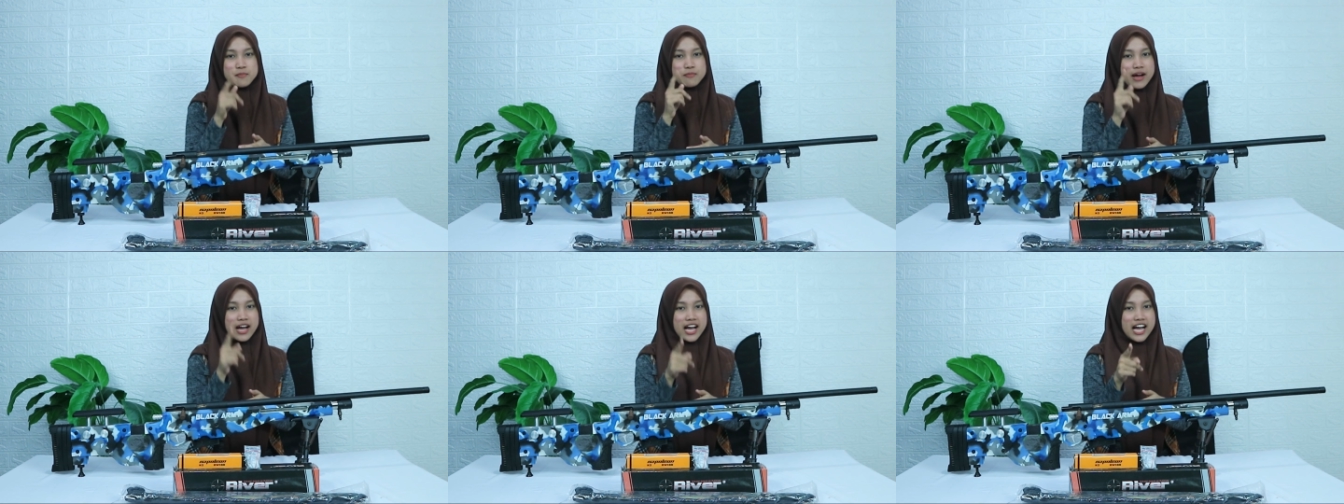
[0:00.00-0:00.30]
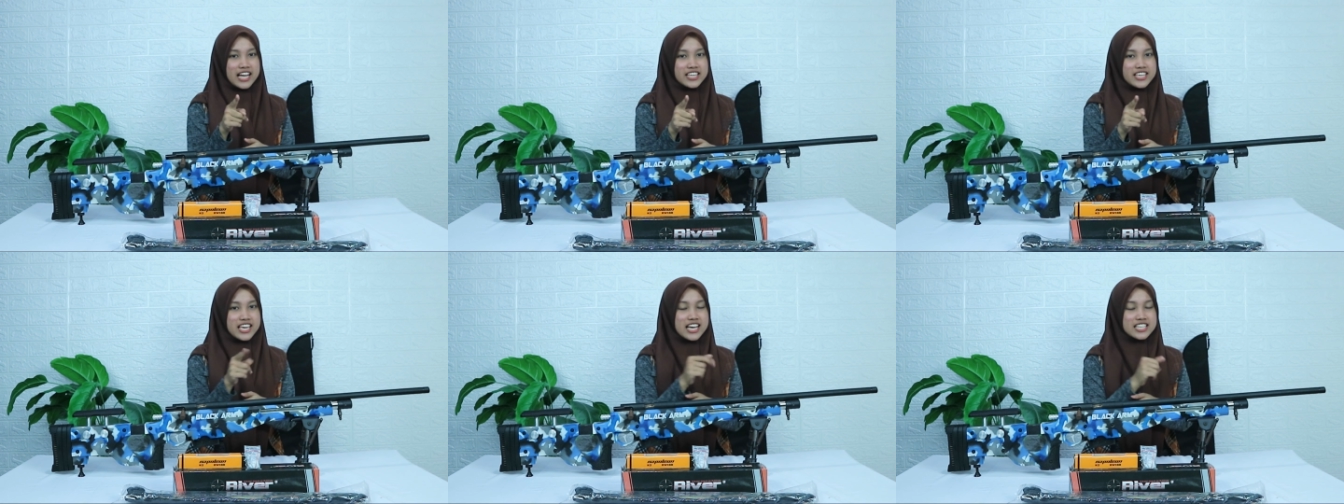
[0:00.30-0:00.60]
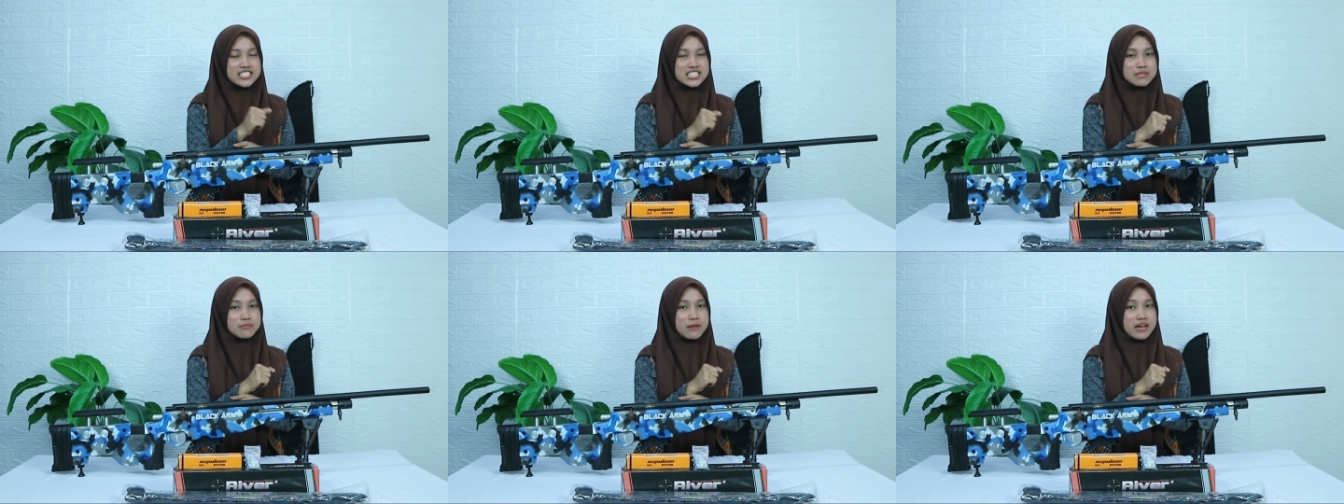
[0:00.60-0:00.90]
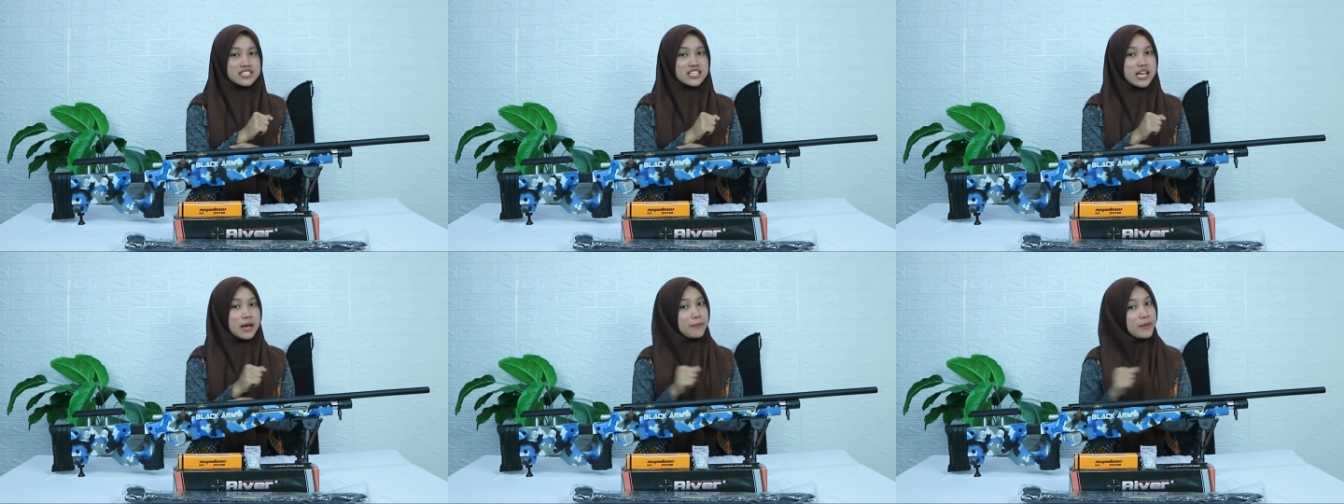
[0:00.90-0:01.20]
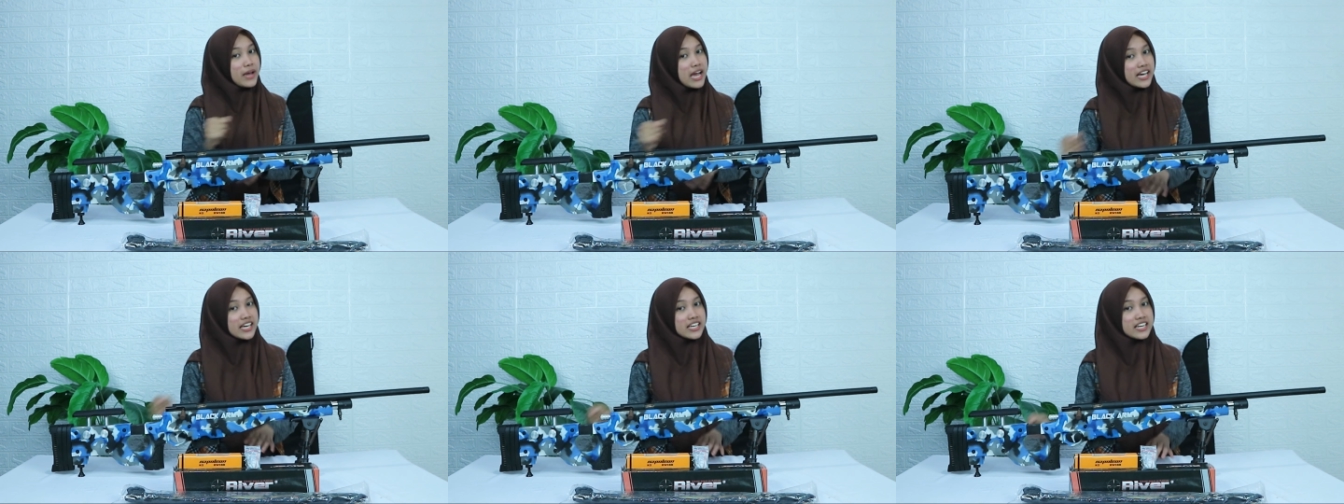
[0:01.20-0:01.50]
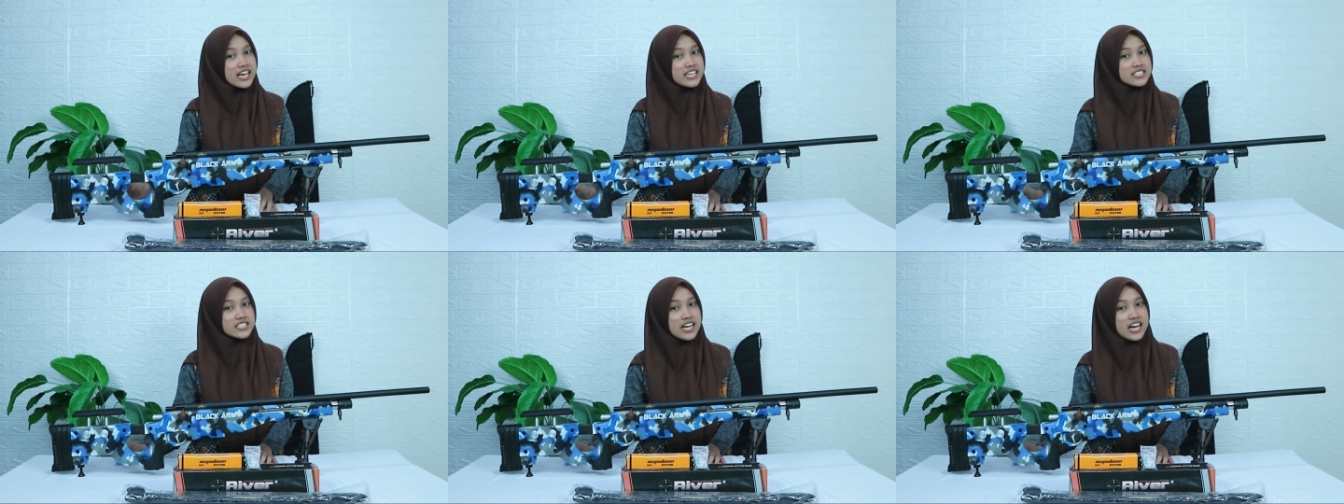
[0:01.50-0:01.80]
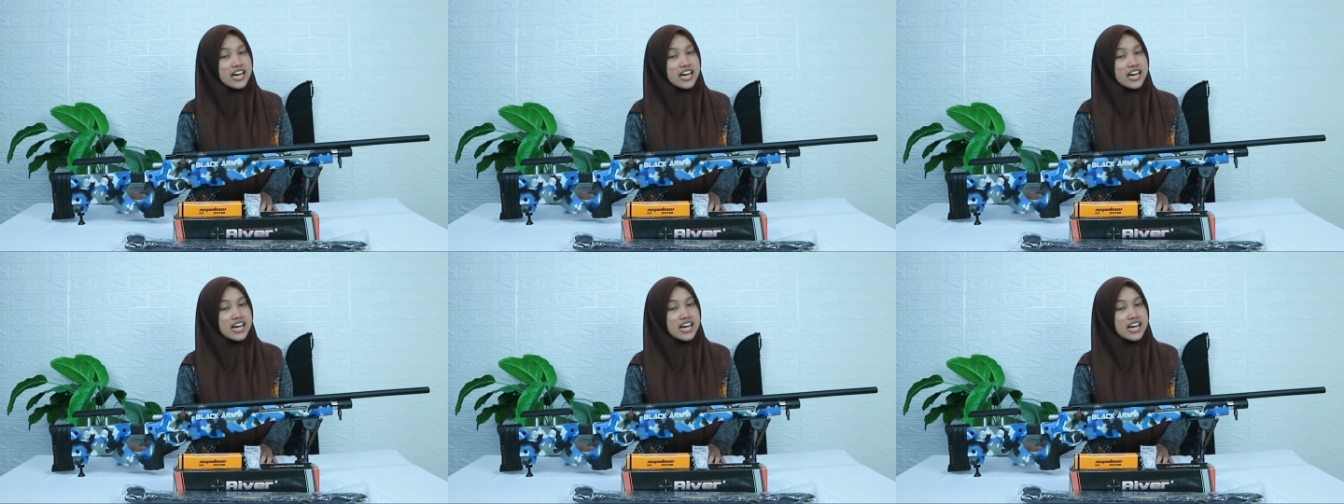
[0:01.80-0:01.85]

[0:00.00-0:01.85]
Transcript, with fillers: makanya simak sampai akhir ya